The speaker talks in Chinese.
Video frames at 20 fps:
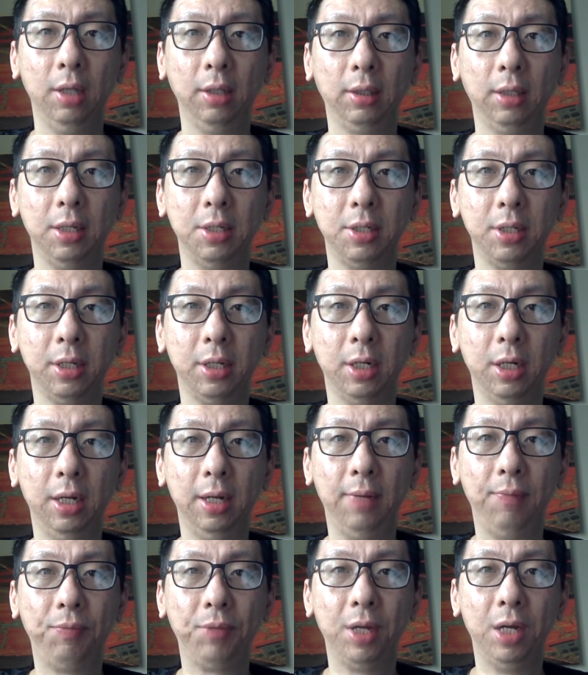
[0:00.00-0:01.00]
的这
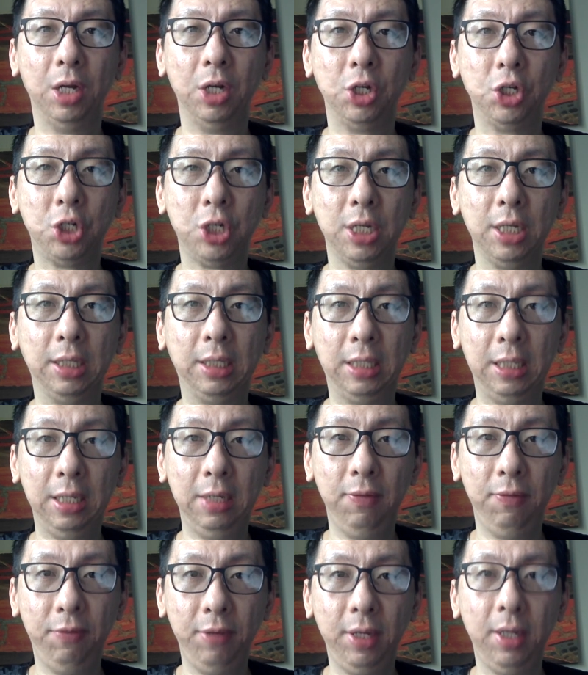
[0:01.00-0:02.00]
个
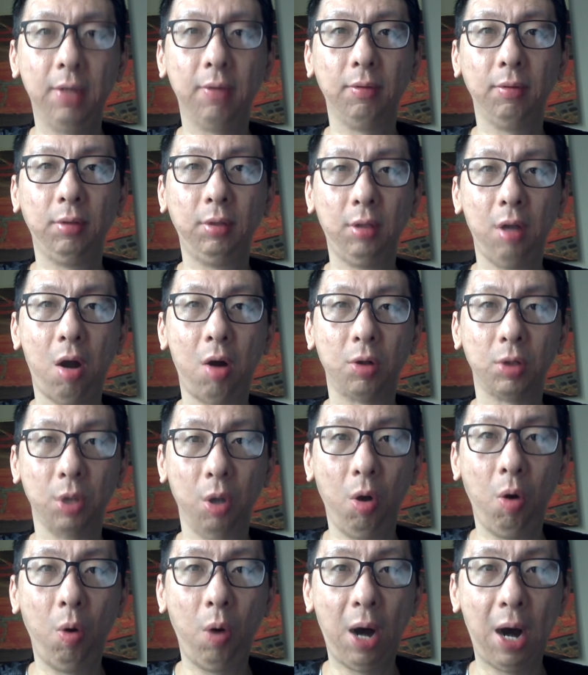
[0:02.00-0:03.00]
呃，gtv.org
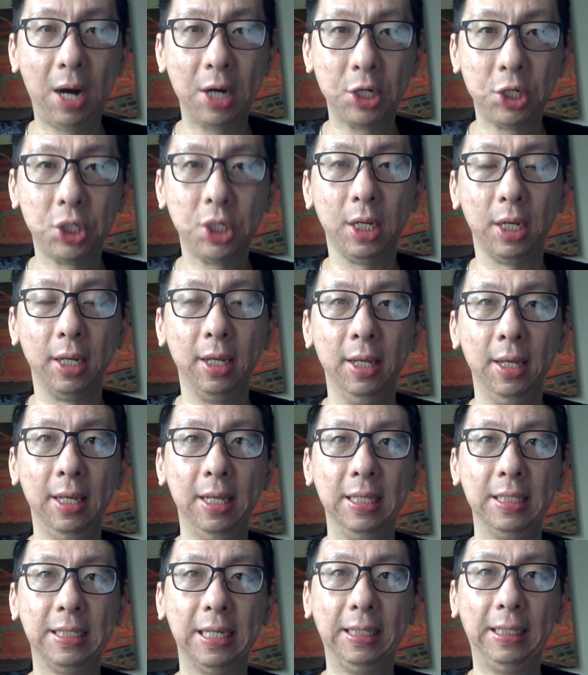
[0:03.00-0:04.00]
dot
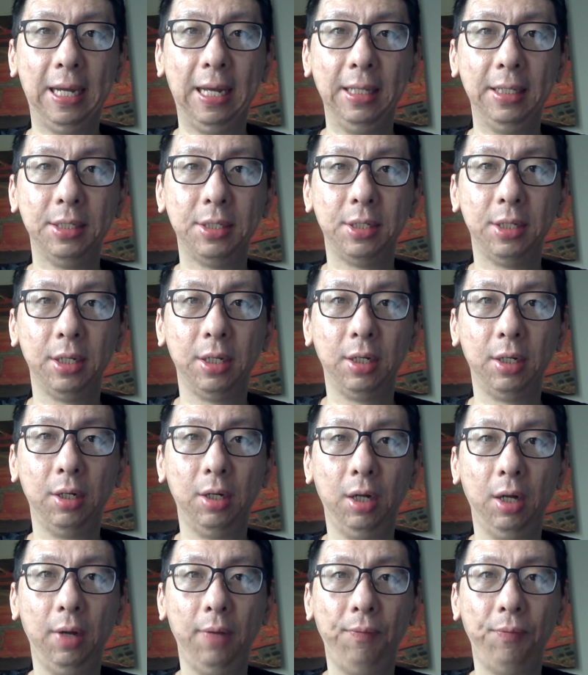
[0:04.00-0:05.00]
在它的这
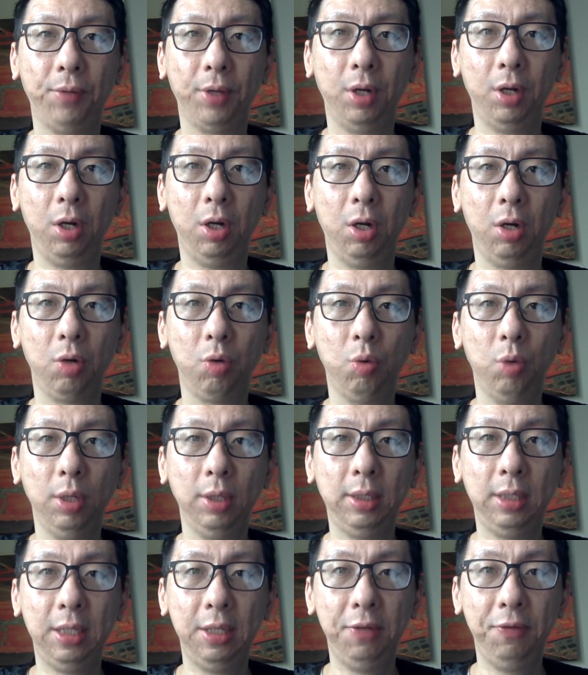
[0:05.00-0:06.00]
个呃，郭
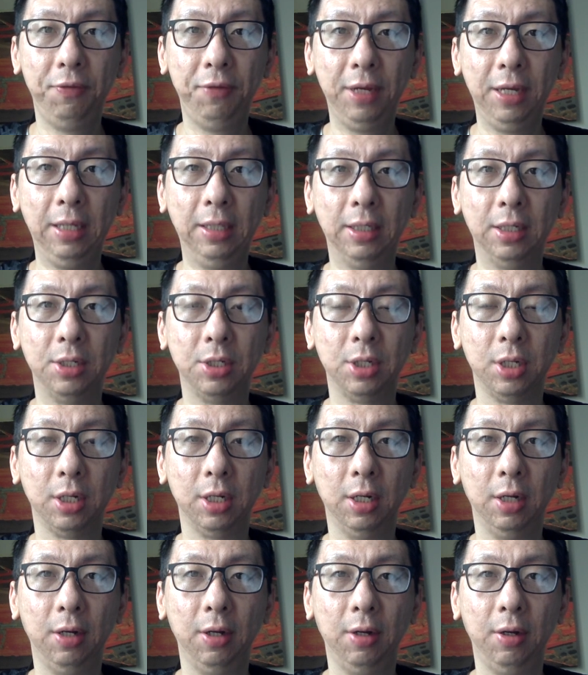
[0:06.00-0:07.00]
TV 的这
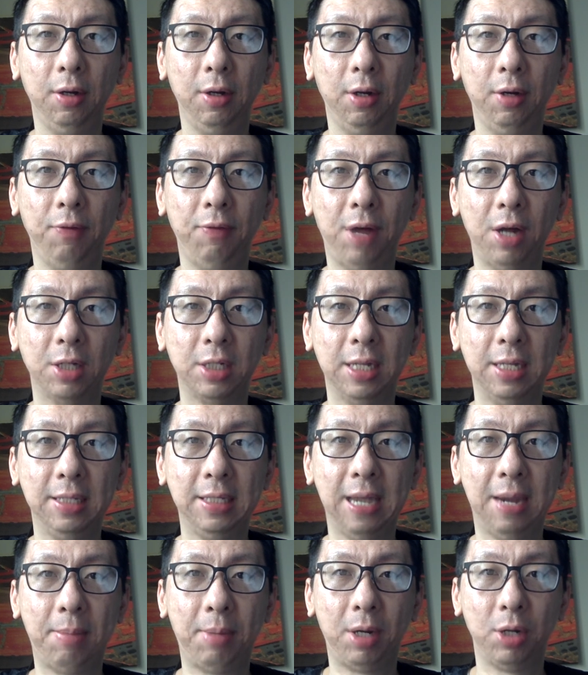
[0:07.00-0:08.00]
个呃网站
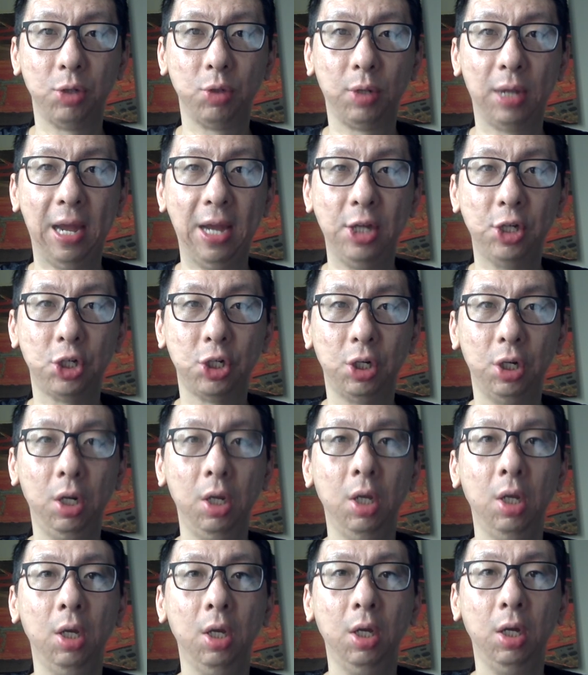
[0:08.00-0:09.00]
下面就开始
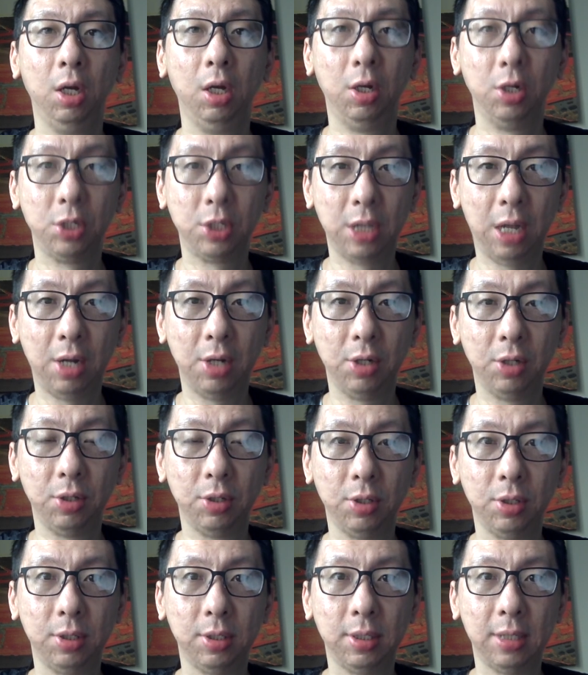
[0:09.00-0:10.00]
呃上
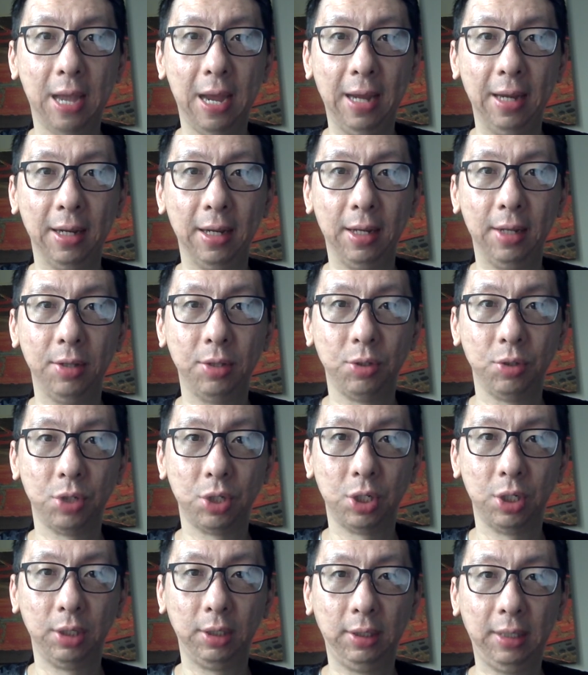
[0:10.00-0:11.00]
载了，就
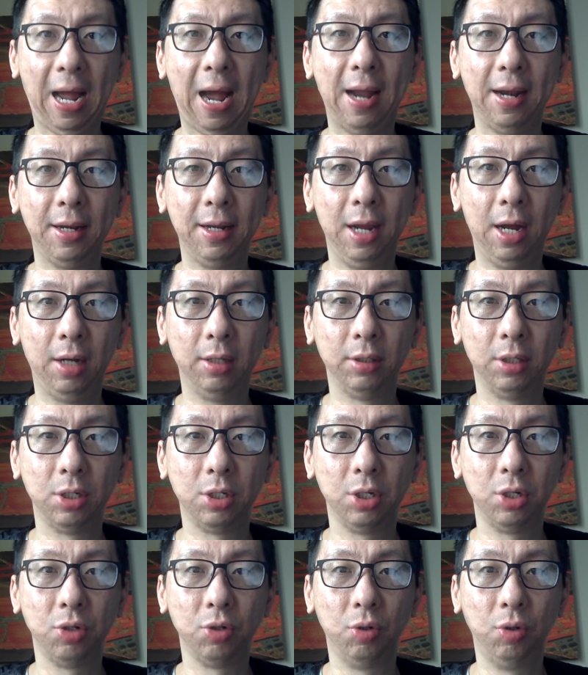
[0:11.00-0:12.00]
是大量的
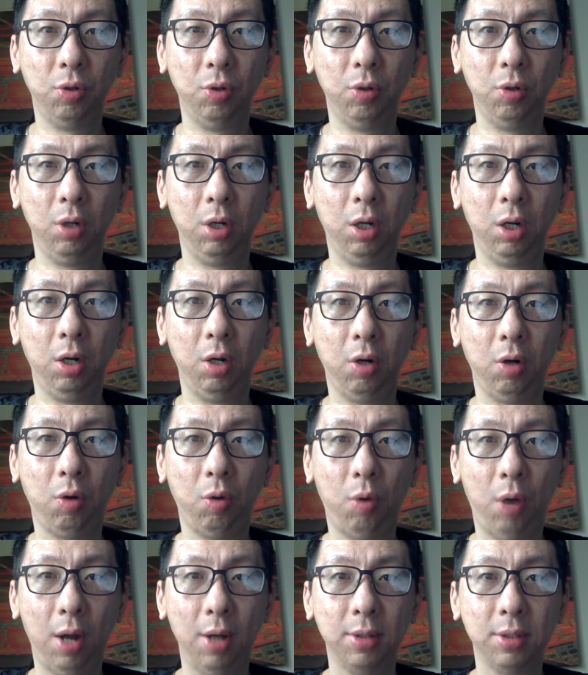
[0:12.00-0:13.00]
这种呃
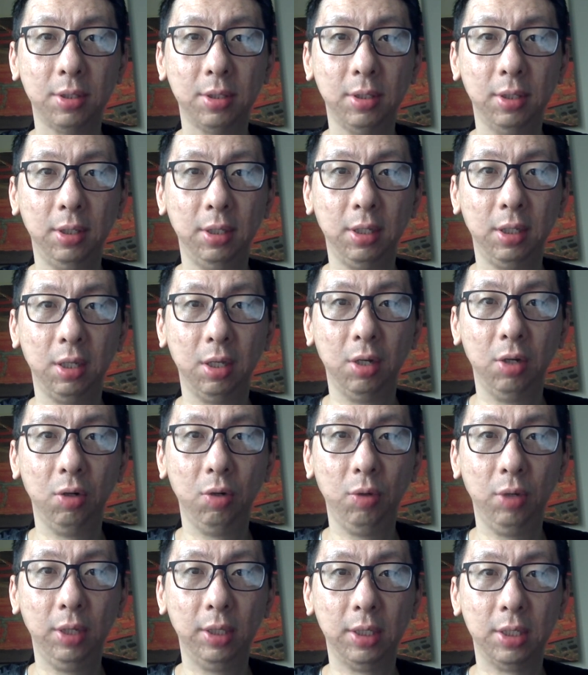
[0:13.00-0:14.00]
黄色的淫
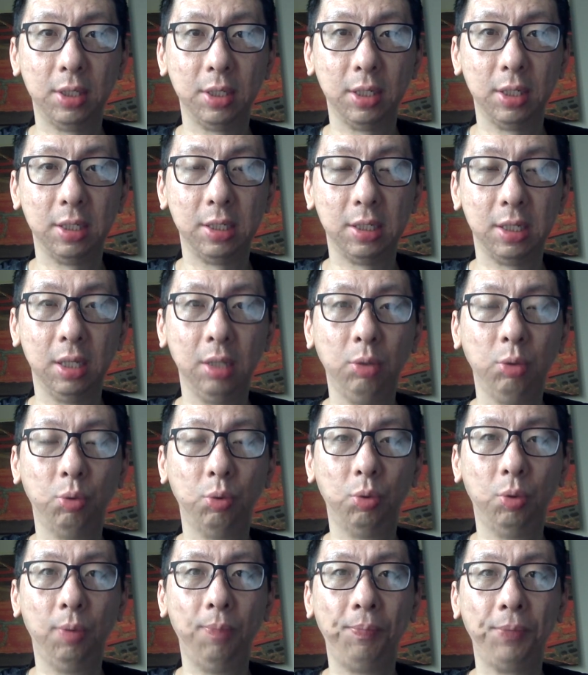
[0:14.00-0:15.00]
秽的这个截
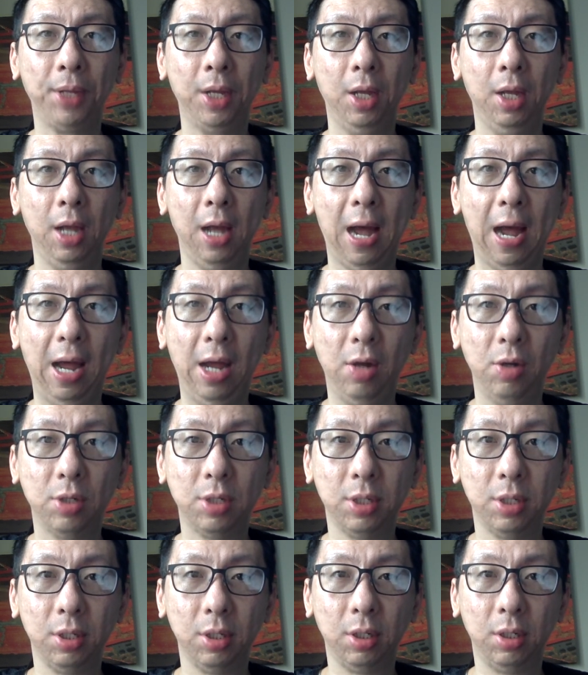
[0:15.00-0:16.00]
图，还有
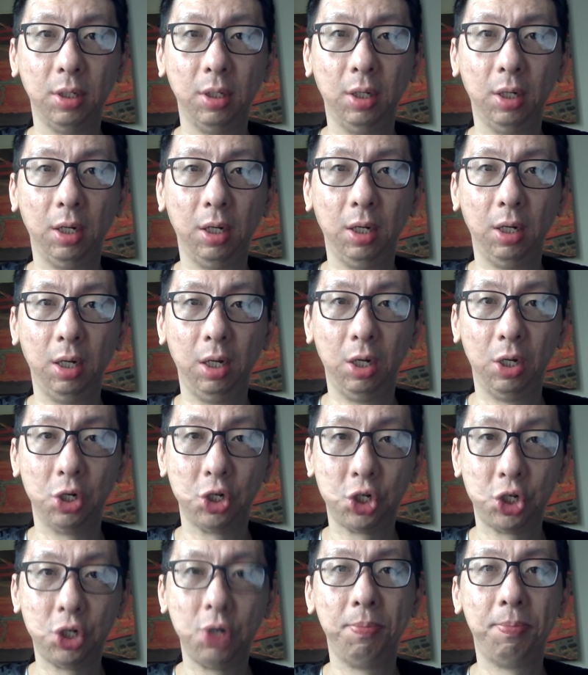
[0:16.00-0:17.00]
这个呃
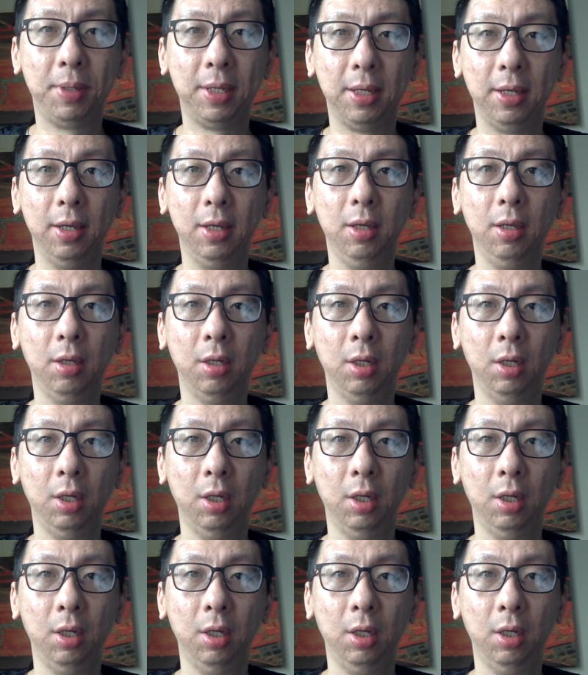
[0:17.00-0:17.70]
视频，